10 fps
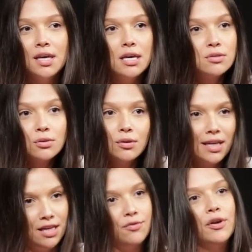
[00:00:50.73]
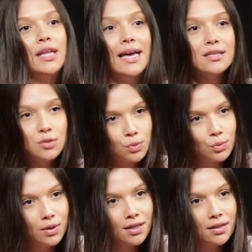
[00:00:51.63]
Isso tudo aqui foi ideia
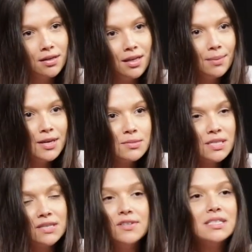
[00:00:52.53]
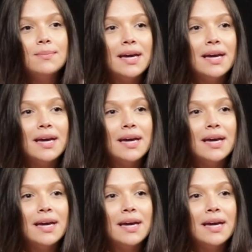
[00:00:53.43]
sua e mesmo assim você está me